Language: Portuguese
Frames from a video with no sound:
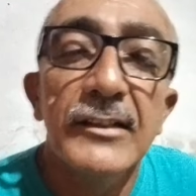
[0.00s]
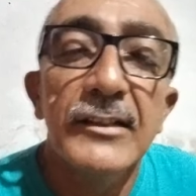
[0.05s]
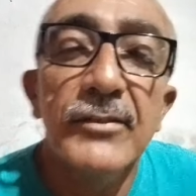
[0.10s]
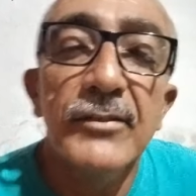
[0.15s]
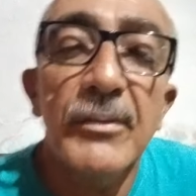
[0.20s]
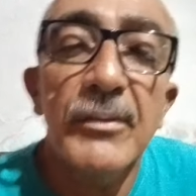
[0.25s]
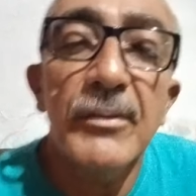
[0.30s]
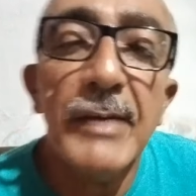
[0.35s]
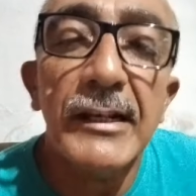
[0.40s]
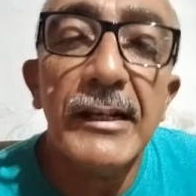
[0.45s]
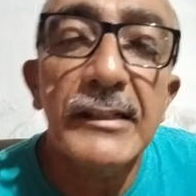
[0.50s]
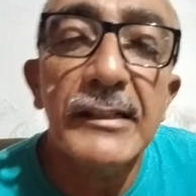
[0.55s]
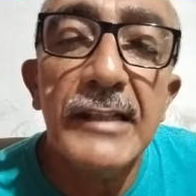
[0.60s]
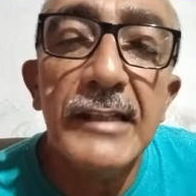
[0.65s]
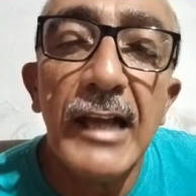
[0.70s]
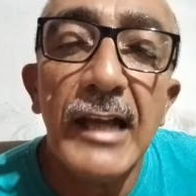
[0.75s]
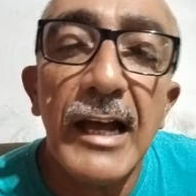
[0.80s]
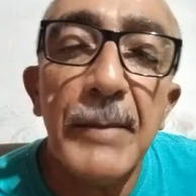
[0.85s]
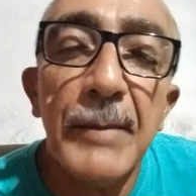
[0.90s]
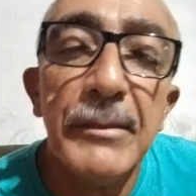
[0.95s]
Vamos
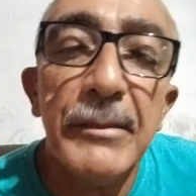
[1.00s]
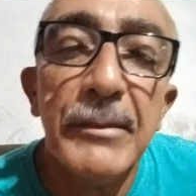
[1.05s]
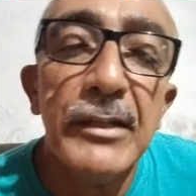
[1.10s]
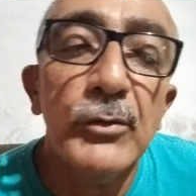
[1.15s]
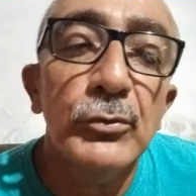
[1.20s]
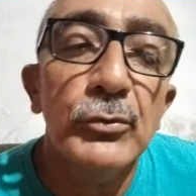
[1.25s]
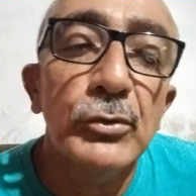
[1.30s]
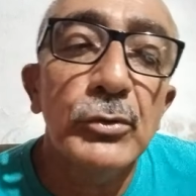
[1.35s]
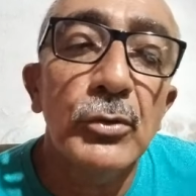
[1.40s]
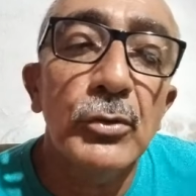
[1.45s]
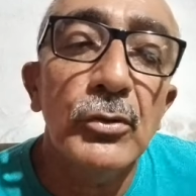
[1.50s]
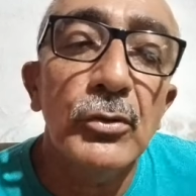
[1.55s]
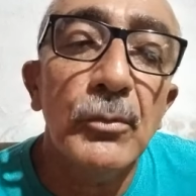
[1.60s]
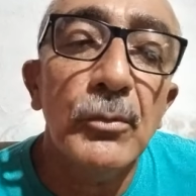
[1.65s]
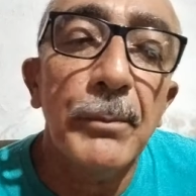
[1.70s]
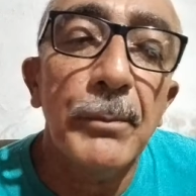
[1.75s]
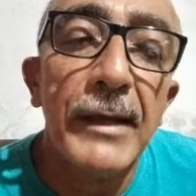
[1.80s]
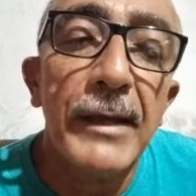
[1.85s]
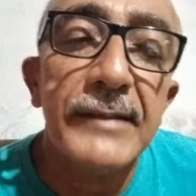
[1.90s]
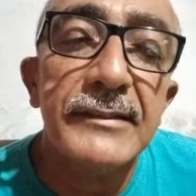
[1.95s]
aqui. Amigo, tô
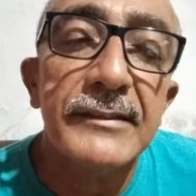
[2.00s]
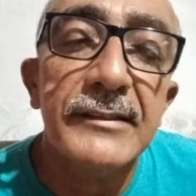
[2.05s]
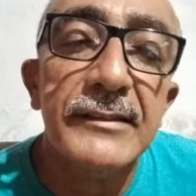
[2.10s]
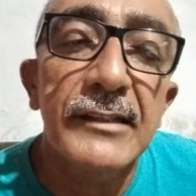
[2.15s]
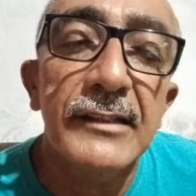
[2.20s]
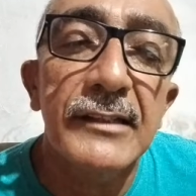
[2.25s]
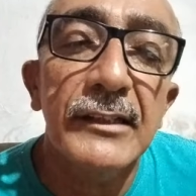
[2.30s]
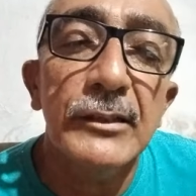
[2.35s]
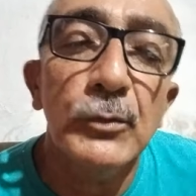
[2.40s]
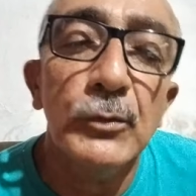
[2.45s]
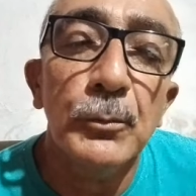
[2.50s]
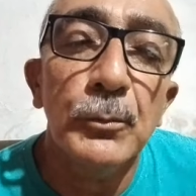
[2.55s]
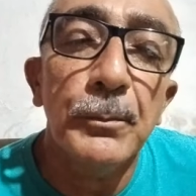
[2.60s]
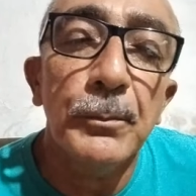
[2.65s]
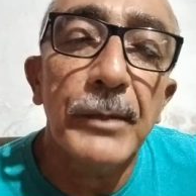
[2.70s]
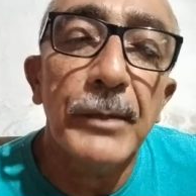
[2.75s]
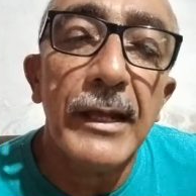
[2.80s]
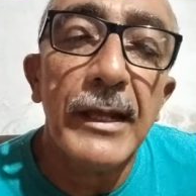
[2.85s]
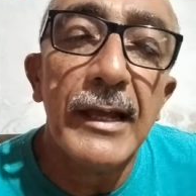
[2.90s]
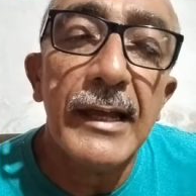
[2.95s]
passando
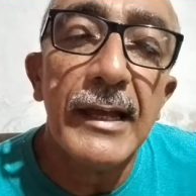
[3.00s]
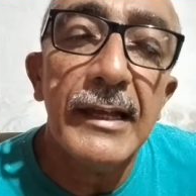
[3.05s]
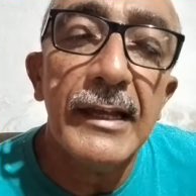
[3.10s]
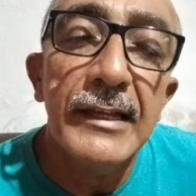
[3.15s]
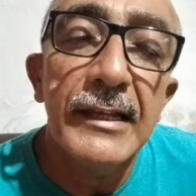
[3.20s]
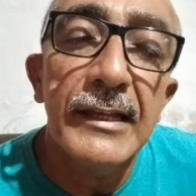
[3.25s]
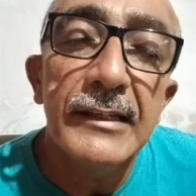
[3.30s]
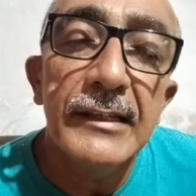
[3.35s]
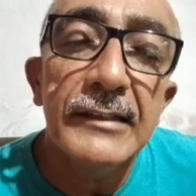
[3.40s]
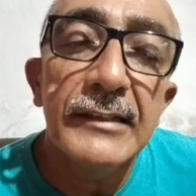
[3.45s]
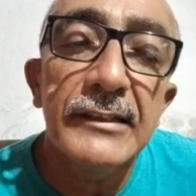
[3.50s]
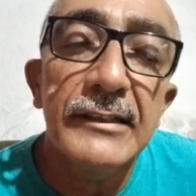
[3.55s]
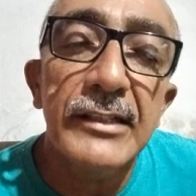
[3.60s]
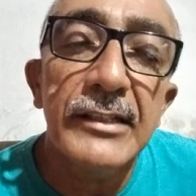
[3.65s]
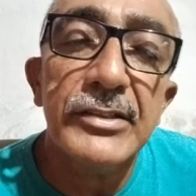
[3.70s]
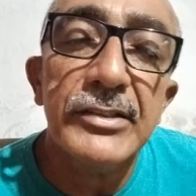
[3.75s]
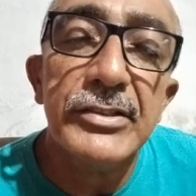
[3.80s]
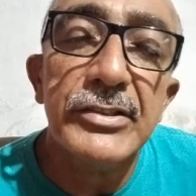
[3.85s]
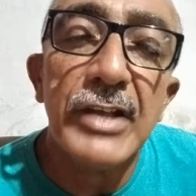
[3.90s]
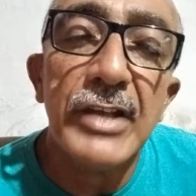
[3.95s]
para
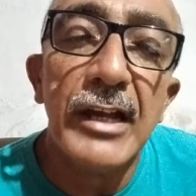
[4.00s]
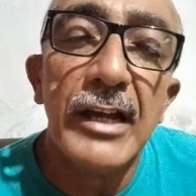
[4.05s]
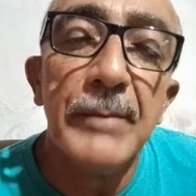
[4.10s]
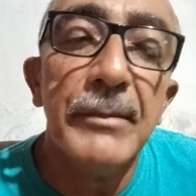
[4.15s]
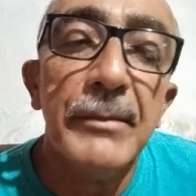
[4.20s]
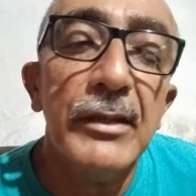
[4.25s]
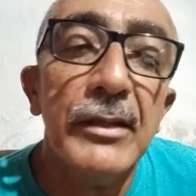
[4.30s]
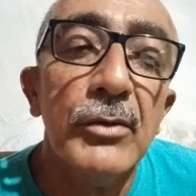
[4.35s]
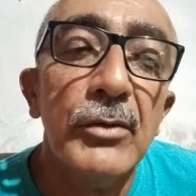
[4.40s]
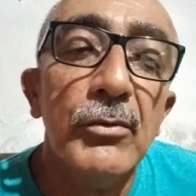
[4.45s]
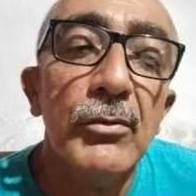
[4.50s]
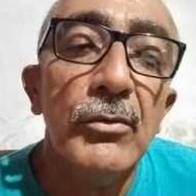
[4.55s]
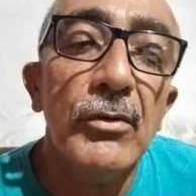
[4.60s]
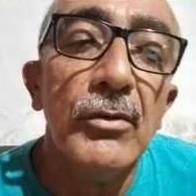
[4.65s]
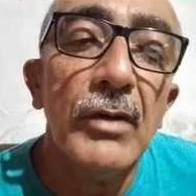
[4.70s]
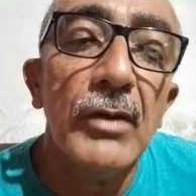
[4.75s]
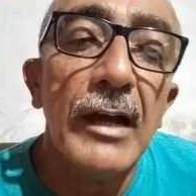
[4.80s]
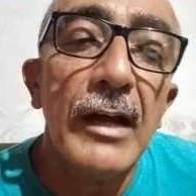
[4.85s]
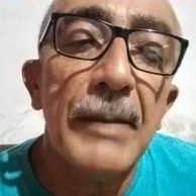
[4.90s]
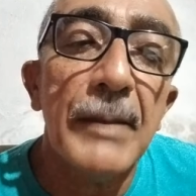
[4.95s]
deixar meu
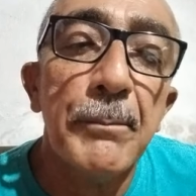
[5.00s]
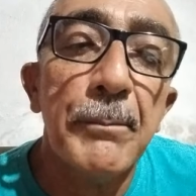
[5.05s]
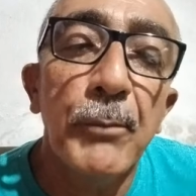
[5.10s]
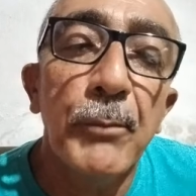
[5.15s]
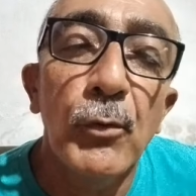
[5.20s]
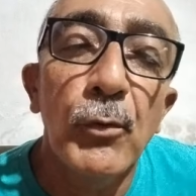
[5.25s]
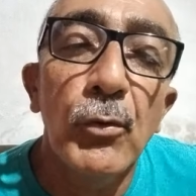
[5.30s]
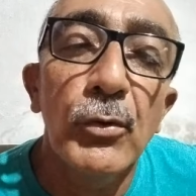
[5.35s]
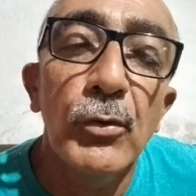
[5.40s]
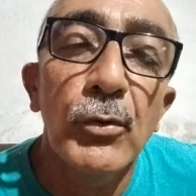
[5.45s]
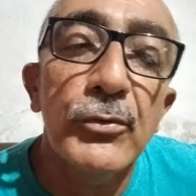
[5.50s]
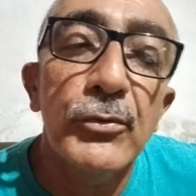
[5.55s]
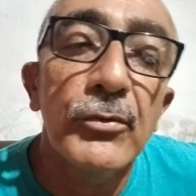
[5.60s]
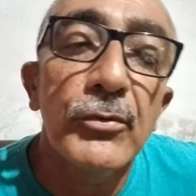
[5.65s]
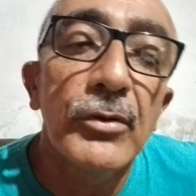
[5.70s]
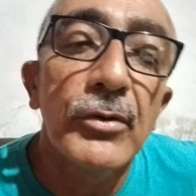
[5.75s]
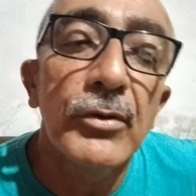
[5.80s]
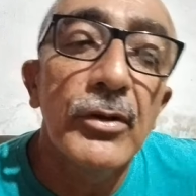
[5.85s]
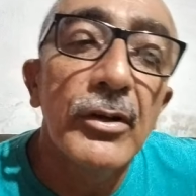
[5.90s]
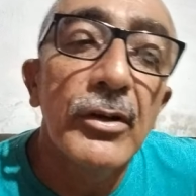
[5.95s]
apoio.